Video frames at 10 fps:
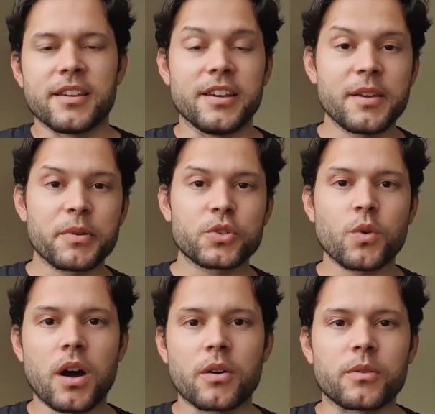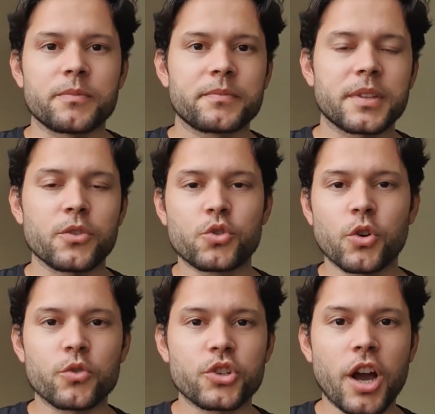E aí pessoal, eu
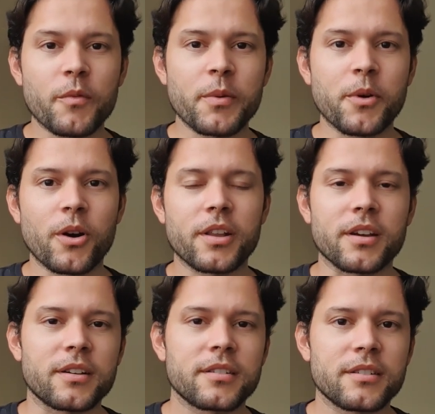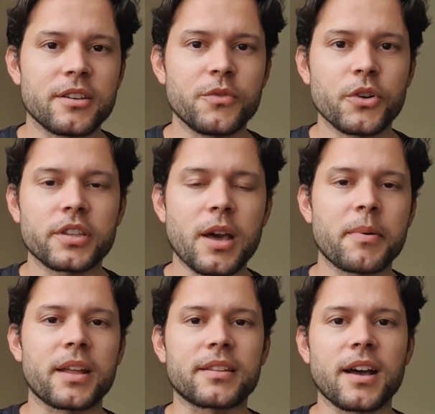sou o Thiago Memória e vou
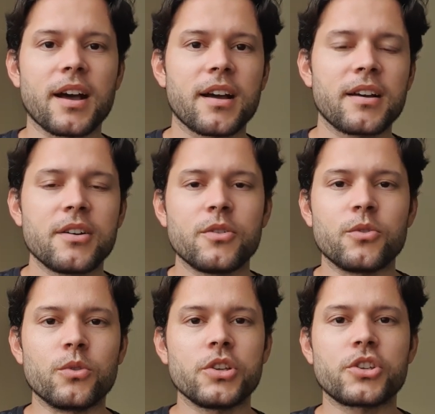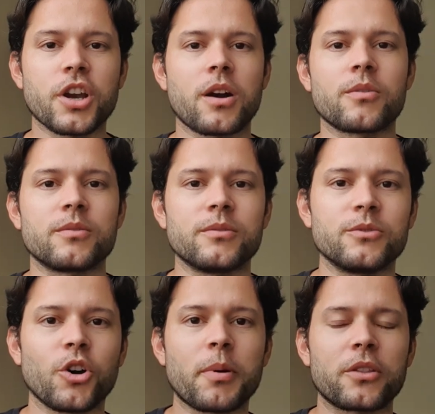interpretar o Li Chao, um
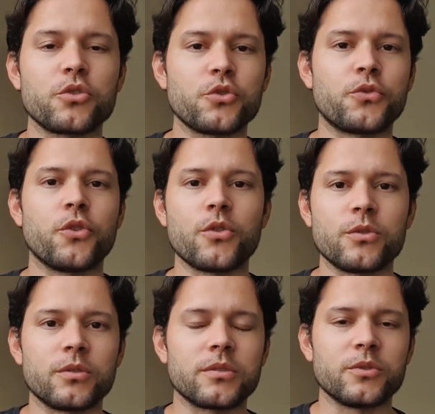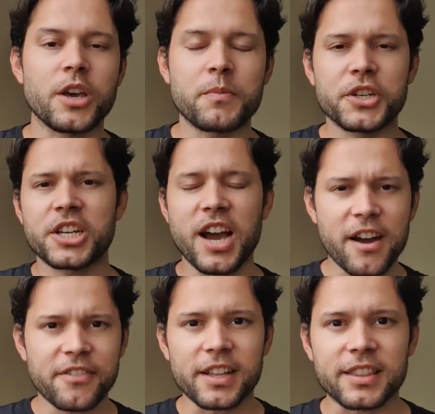dobrador de fogo no RPG
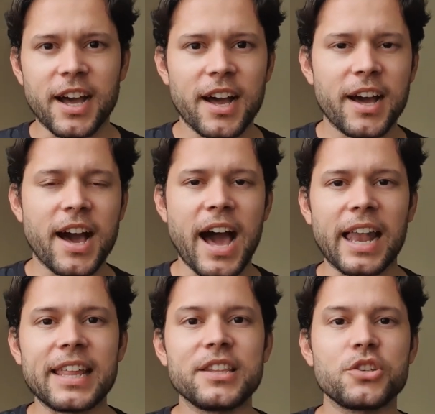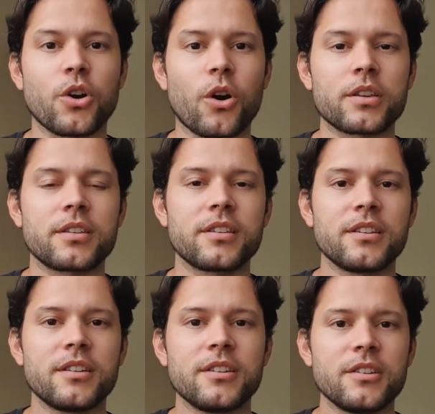Avatar, a lenda de rock,
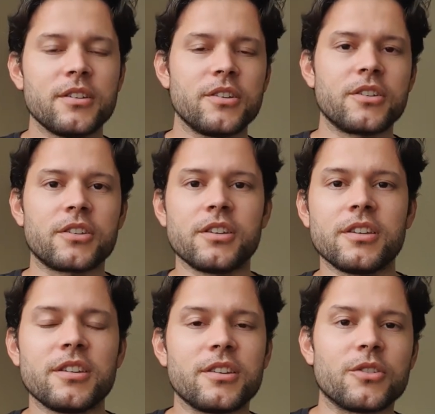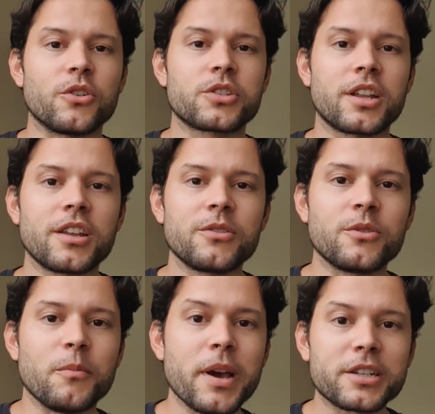que nosso
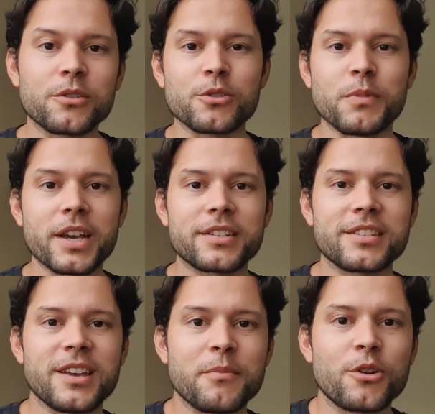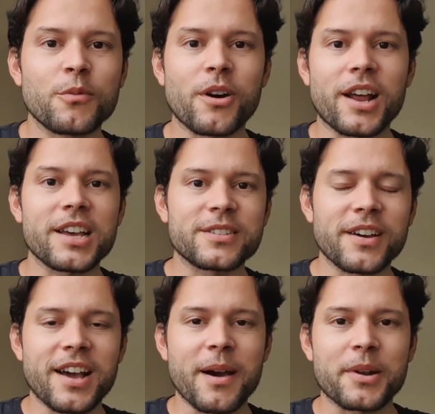querido mestre dos mestres aí, Bruno Moraes, vai
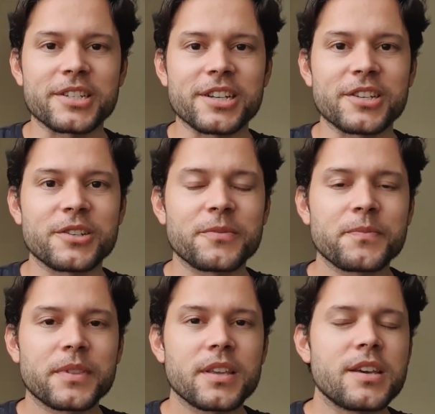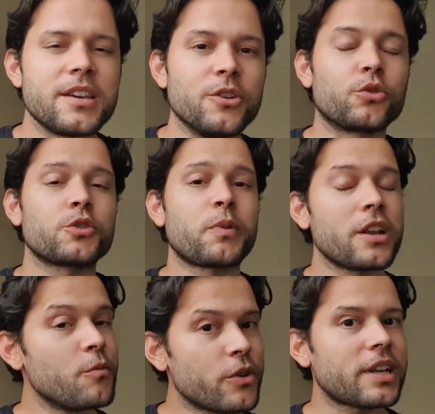narrar pra gente. E eu tô
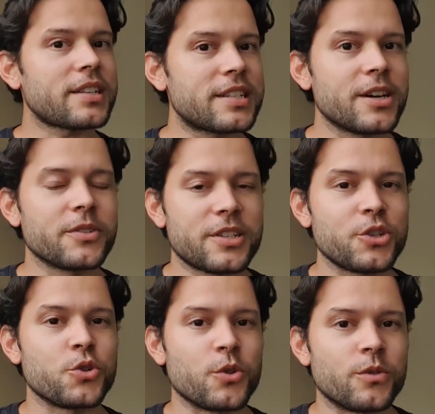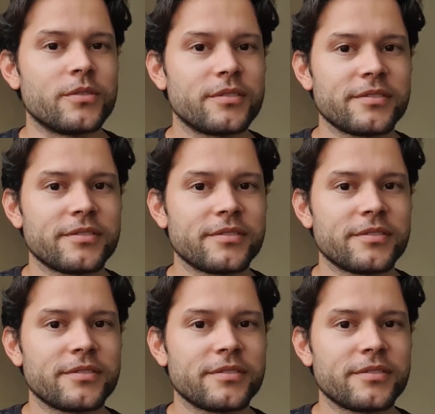esperando muita ação nesse jogo.